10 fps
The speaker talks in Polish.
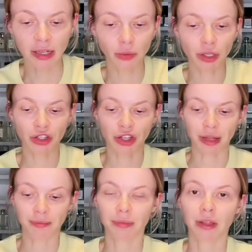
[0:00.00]

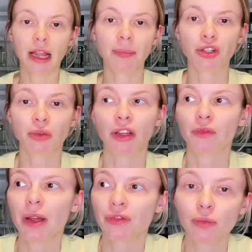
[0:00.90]
znajduje się na
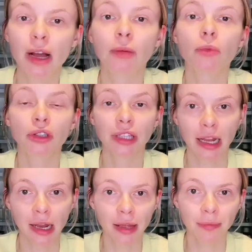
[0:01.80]
przykład w perfumach
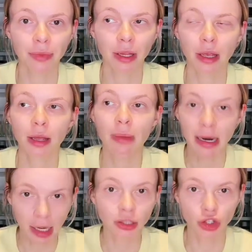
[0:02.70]
Montale,
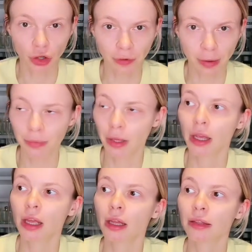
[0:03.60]
marka
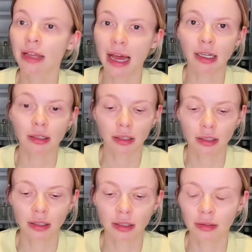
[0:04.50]
niszowa.
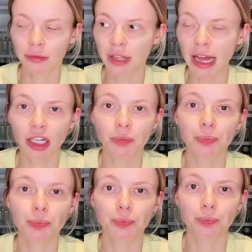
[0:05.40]
Dark, e,
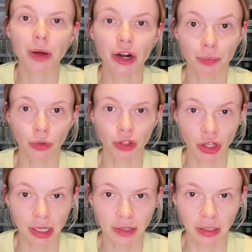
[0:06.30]
dark
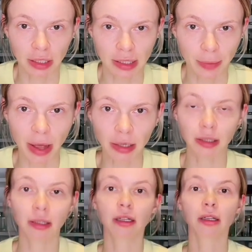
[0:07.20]
Purple się nazywa ten
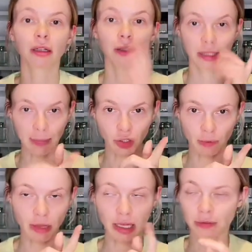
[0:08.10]
zapach.
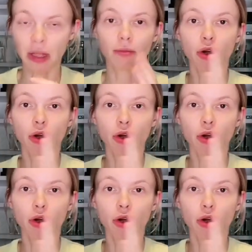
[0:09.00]
Zapisz sobie